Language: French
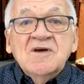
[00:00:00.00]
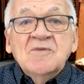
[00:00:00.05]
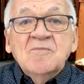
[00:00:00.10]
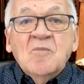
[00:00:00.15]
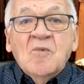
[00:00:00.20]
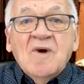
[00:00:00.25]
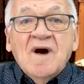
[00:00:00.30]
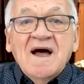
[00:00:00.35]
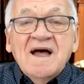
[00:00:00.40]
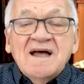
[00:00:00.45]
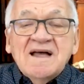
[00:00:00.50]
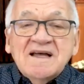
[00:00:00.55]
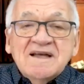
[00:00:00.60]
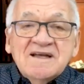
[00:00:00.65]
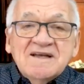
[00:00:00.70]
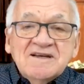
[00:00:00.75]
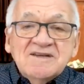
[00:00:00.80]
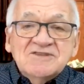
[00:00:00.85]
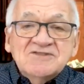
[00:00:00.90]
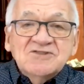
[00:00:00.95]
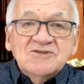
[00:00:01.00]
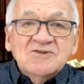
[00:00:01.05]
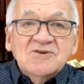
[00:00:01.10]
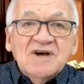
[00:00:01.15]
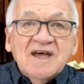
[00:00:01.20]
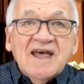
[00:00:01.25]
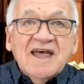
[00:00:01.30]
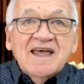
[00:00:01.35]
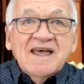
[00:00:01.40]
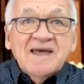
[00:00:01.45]
Euh, moi, euh,
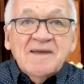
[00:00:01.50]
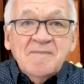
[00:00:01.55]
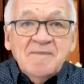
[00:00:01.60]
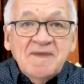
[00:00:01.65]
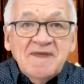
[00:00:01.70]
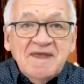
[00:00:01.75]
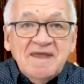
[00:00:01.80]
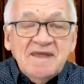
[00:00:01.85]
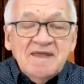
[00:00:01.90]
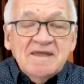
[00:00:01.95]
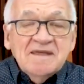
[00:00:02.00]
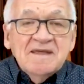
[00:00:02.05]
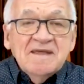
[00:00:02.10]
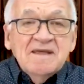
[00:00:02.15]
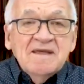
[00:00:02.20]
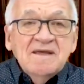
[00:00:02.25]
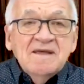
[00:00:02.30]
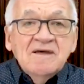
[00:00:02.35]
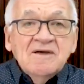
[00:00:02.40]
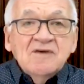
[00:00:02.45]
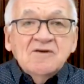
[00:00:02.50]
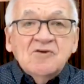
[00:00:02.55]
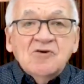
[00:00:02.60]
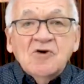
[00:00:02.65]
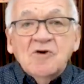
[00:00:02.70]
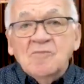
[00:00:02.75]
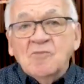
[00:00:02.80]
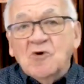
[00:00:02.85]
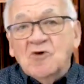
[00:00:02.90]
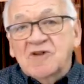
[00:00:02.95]
j'aurais aimé euh,
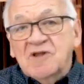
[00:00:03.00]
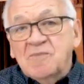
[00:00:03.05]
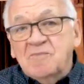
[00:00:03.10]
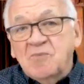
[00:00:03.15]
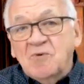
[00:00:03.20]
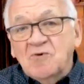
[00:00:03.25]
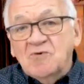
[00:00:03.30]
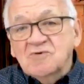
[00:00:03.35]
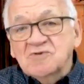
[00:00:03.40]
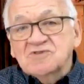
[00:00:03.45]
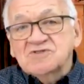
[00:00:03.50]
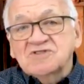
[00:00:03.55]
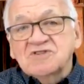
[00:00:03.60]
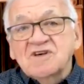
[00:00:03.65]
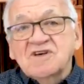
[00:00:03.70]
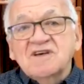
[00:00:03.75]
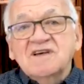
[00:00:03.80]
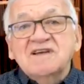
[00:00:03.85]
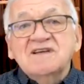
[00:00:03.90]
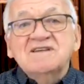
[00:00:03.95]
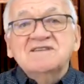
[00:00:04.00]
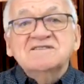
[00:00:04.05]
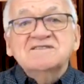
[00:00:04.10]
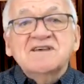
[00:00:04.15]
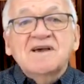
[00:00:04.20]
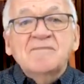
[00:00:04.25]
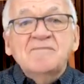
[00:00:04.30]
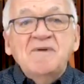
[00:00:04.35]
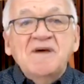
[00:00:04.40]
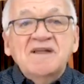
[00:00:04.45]
que mon épouse
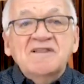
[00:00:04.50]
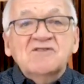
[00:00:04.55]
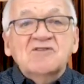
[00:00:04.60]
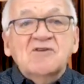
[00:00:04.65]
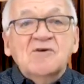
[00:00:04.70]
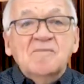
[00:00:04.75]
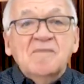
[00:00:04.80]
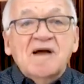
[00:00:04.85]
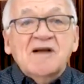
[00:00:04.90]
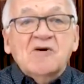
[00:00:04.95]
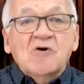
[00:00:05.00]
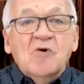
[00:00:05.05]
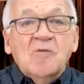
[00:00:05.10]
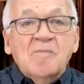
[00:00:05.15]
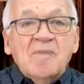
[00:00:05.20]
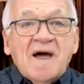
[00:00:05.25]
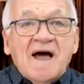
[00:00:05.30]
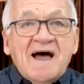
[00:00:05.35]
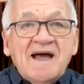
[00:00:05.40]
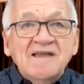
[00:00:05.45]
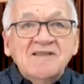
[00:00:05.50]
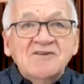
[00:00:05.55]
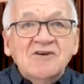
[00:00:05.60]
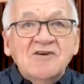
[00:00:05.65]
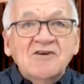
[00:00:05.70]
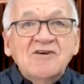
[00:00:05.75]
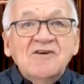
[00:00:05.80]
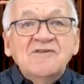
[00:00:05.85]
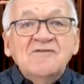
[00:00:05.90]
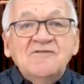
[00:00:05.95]
Elisabeth
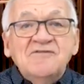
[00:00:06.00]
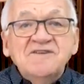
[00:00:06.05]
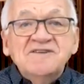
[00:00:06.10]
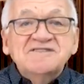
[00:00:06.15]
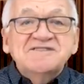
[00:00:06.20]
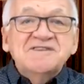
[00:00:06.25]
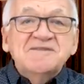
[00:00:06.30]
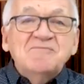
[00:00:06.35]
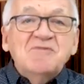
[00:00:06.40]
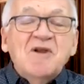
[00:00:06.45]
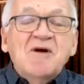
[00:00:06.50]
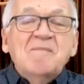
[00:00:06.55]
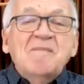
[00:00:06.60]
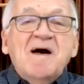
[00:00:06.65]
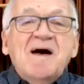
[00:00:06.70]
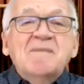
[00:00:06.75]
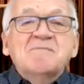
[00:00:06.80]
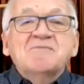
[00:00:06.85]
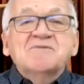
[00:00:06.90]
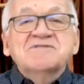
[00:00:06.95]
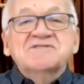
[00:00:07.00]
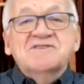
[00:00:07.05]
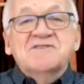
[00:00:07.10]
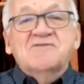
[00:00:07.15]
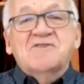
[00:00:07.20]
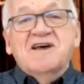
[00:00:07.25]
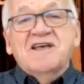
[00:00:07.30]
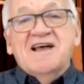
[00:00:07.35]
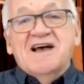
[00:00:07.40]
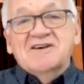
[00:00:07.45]
m'accompagne visiblement pour
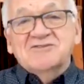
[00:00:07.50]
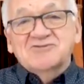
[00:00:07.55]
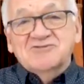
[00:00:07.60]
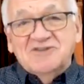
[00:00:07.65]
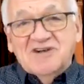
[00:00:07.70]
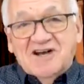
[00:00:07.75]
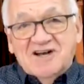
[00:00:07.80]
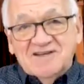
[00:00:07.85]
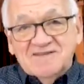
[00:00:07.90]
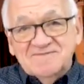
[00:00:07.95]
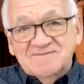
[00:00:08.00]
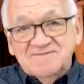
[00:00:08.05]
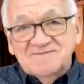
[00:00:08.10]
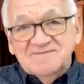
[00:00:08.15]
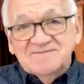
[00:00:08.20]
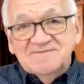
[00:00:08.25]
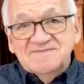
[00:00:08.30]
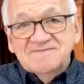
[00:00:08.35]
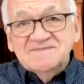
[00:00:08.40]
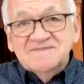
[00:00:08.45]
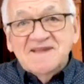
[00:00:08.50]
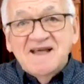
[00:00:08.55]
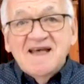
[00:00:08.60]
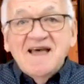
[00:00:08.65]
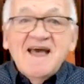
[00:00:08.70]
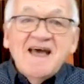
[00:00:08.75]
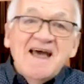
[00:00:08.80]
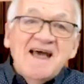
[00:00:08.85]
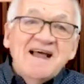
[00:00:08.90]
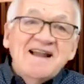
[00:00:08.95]
ces voyages-là.
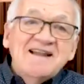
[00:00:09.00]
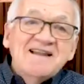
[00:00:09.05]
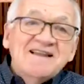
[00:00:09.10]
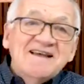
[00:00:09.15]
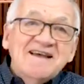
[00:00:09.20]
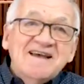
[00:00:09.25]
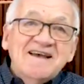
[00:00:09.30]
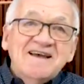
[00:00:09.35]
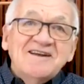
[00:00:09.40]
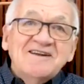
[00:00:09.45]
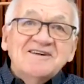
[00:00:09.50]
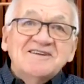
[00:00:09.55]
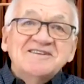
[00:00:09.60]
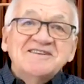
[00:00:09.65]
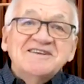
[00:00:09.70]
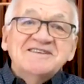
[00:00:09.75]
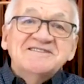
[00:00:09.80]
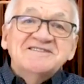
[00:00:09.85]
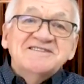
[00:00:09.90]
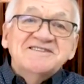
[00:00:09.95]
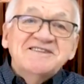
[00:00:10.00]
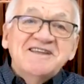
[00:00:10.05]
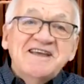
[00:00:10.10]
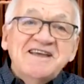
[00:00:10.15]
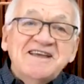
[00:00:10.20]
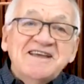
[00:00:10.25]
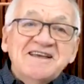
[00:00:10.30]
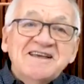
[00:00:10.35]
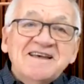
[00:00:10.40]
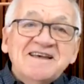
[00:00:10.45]
Elle, elle a
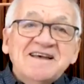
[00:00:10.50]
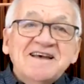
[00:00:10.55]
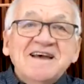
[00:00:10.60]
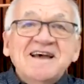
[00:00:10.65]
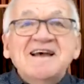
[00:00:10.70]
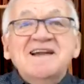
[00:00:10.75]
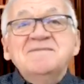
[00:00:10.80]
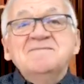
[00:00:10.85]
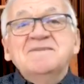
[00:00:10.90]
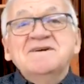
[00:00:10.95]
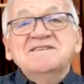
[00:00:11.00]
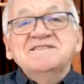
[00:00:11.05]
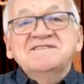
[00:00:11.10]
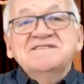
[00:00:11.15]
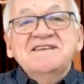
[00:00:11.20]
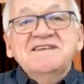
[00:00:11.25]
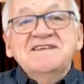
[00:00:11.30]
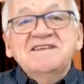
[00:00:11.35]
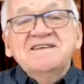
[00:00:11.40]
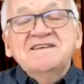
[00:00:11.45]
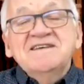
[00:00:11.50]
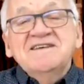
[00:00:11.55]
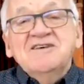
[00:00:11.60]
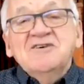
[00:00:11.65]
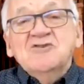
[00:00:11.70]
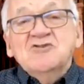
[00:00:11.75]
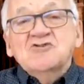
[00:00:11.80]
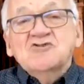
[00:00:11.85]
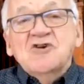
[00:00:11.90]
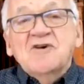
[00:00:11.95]
décidé, elle m'a dit,
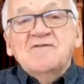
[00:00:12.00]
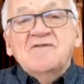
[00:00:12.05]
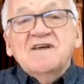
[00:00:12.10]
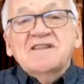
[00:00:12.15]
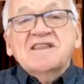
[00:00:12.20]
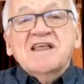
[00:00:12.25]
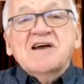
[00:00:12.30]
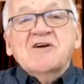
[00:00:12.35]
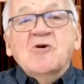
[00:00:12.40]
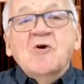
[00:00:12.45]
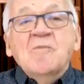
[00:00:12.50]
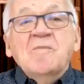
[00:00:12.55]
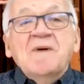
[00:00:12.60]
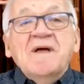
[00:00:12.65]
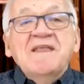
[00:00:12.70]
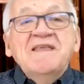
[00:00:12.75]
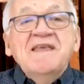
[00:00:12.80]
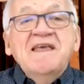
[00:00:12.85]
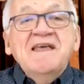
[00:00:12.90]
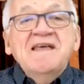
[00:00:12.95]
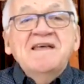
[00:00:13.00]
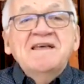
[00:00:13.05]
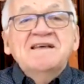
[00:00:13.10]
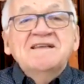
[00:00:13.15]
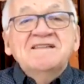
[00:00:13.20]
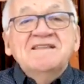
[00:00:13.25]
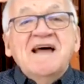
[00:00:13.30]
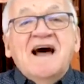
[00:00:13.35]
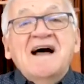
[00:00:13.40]
je vais t'accompagner